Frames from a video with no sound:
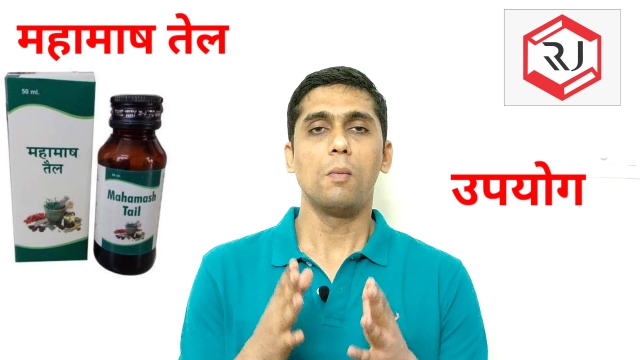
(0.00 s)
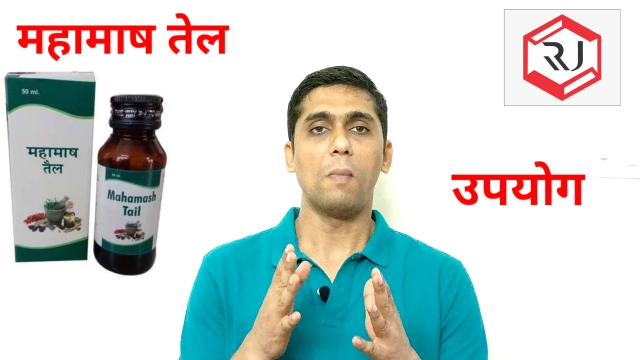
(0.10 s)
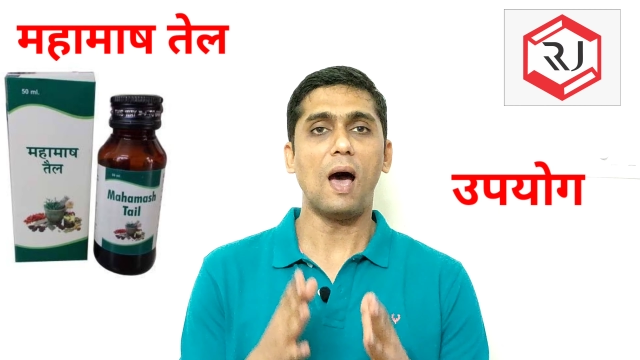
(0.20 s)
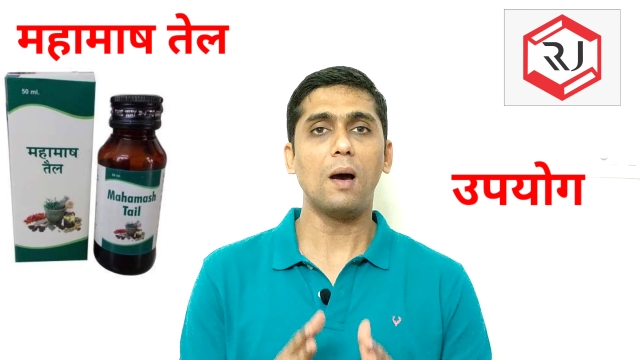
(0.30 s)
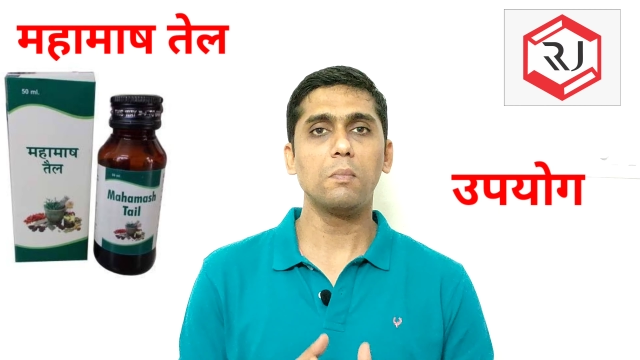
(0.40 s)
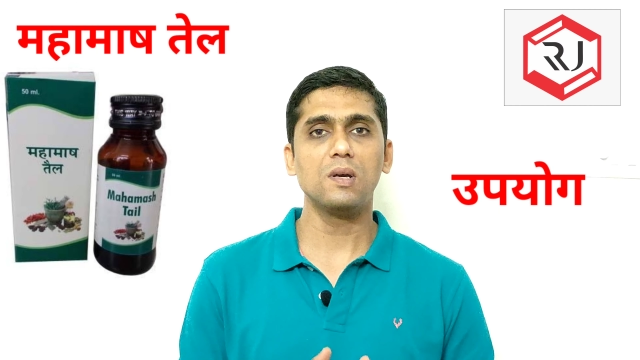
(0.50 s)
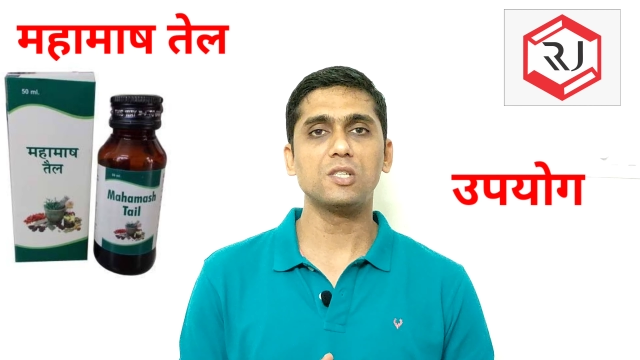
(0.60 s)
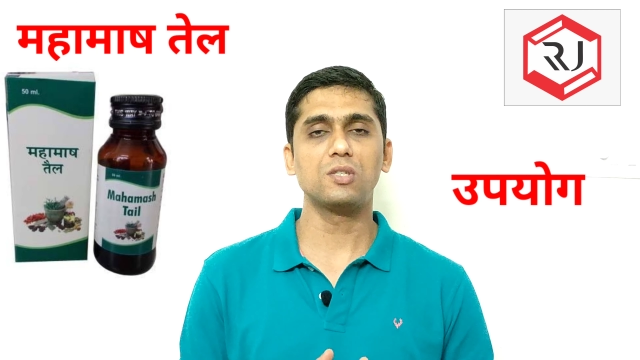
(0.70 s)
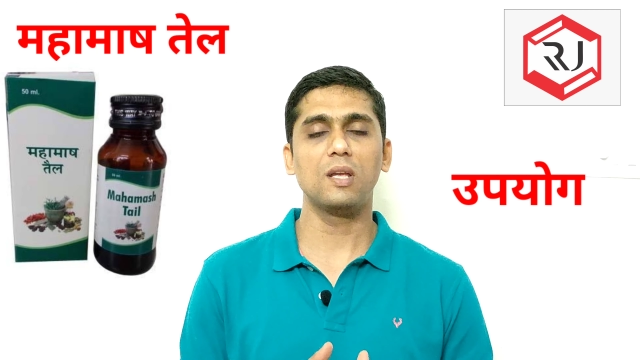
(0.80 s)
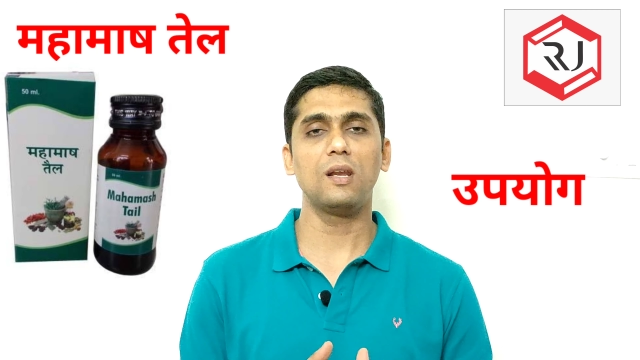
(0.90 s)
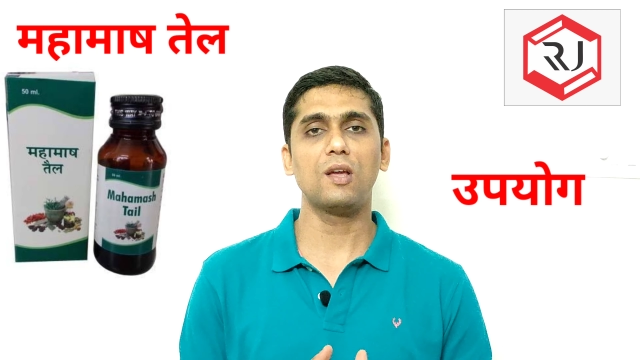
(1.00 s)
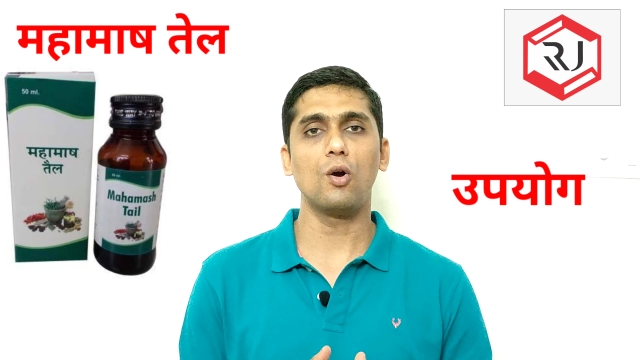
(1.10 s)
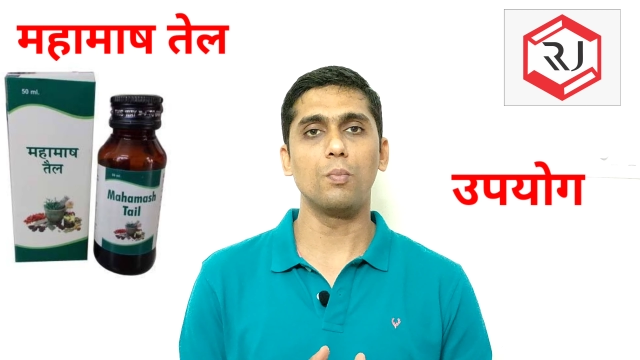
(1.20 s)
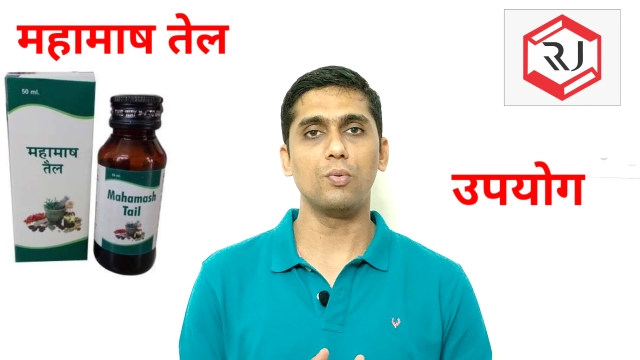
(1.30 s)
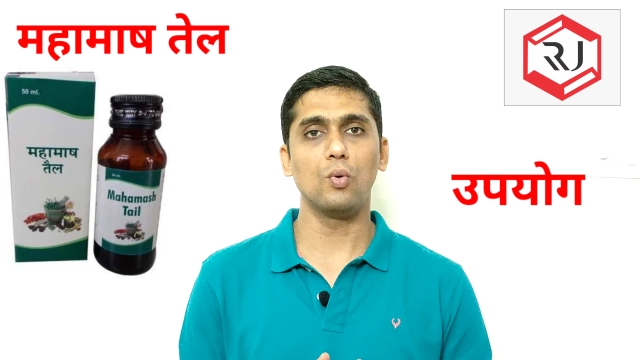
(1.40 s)
महामृष तेल का
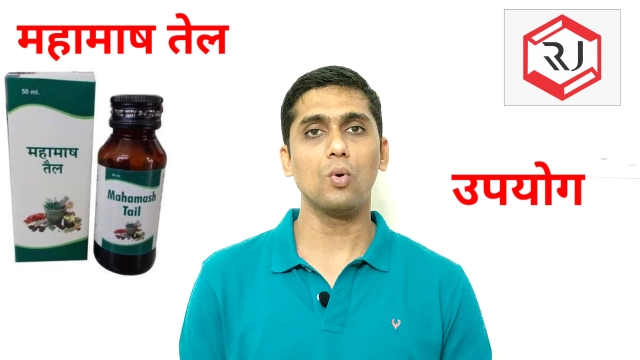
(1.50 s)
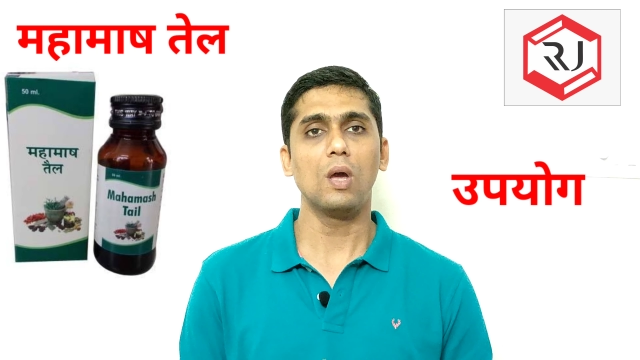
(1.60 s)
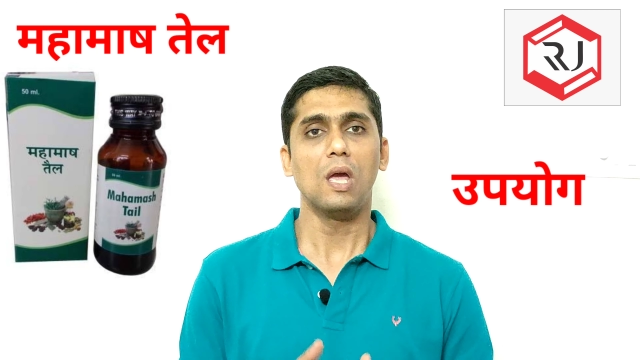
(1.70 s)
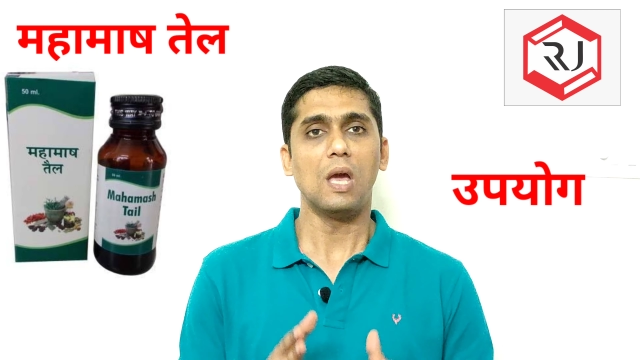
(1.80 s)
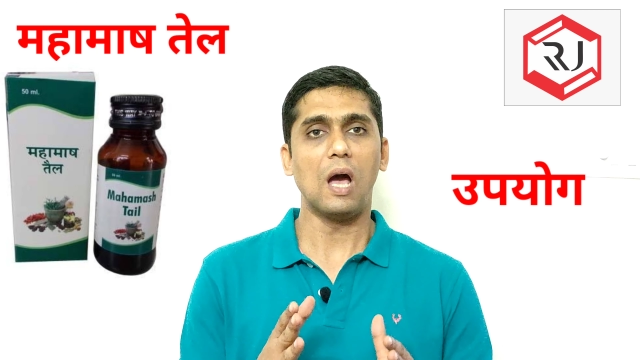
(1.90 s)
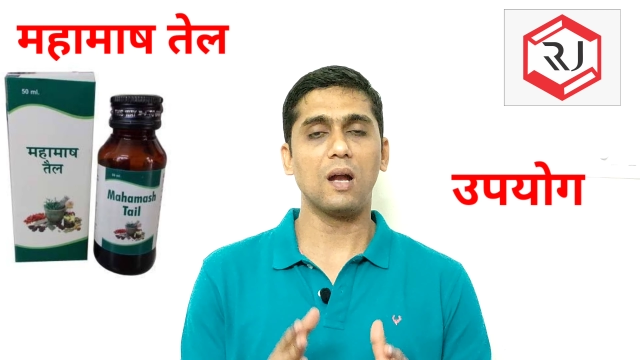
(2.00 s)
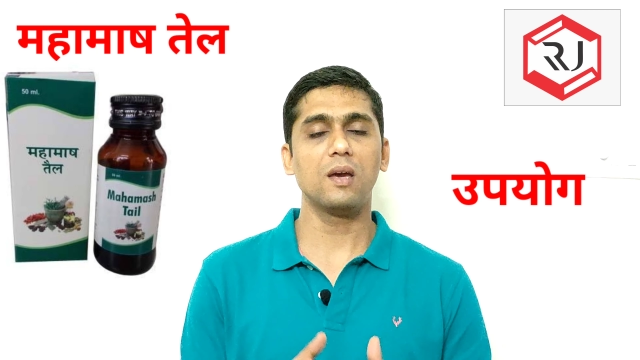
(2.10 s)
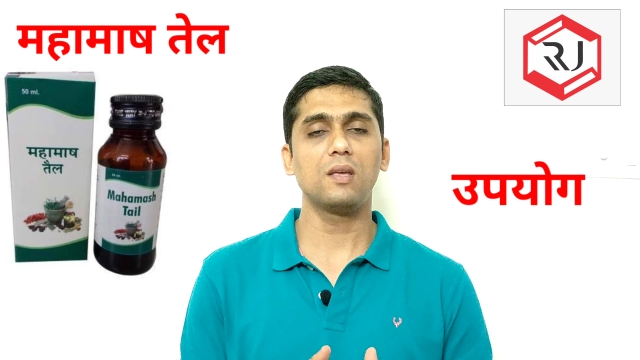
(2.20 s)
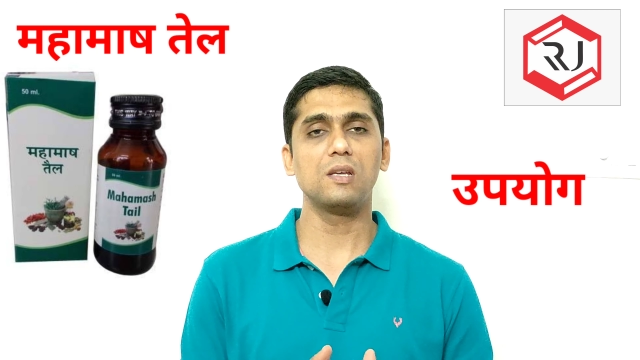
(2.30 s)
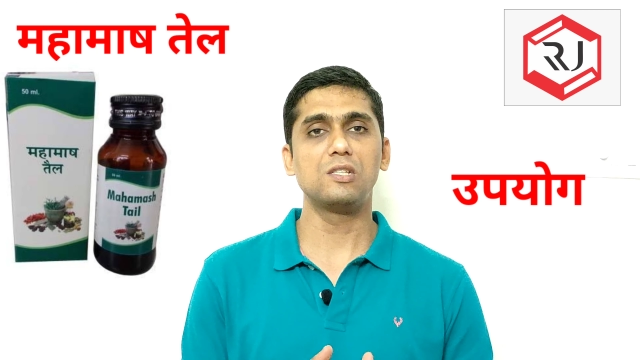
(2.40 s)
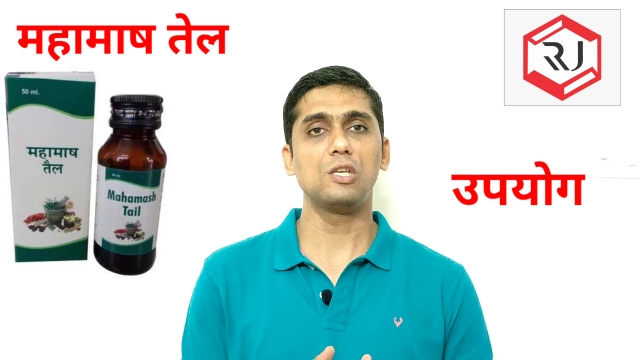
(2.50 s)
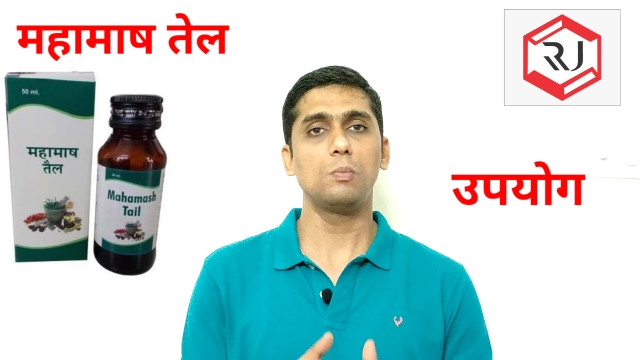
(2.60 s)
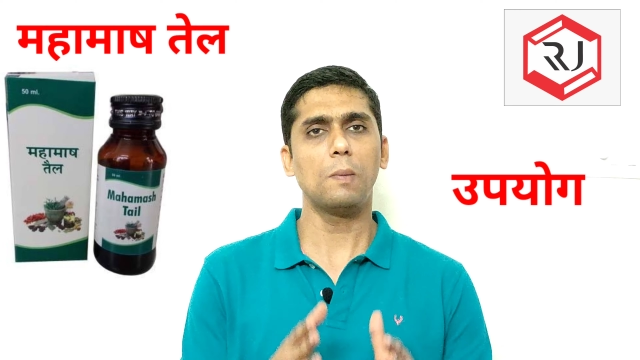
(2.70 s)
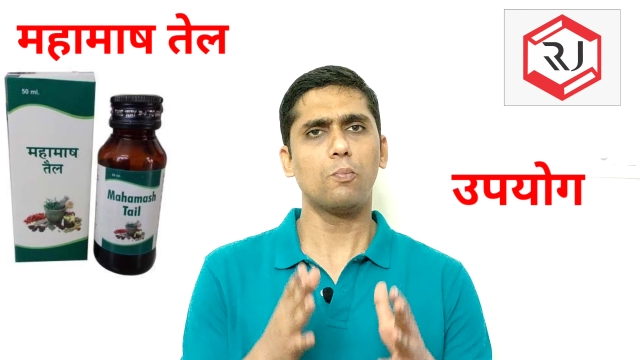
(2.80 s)
उपयोग अगर किसी भी